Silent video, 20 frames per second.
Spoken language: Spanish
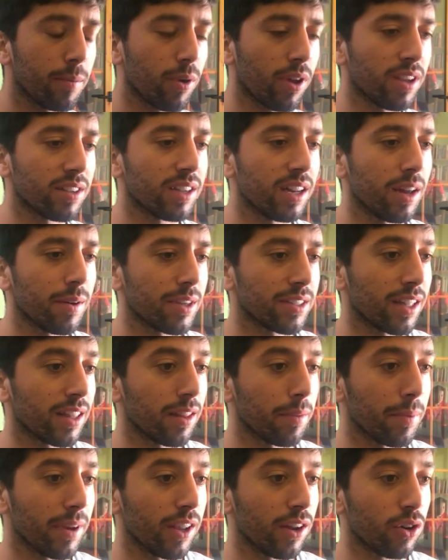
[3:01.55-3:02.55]
porque sería bastante
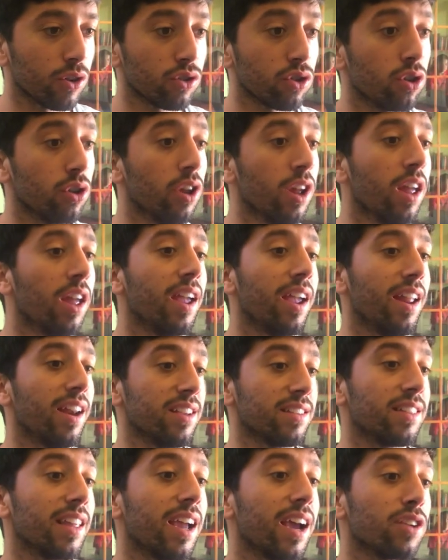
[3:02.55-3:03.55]
peligroso. En
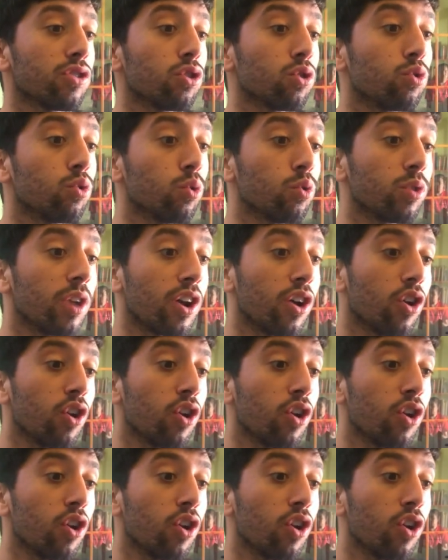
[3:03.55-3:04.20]
este caso, claro